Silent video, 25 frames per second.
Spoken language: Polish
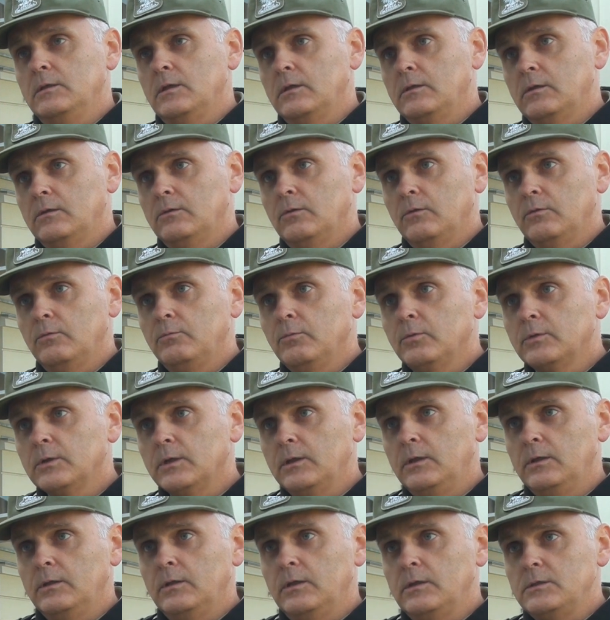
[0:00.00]
na terytorium
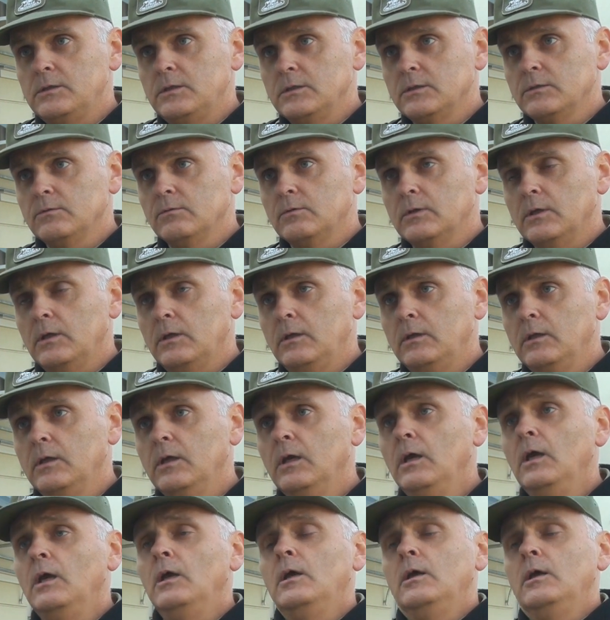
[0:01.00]
Ukrainy, jeśli z Ukrainy,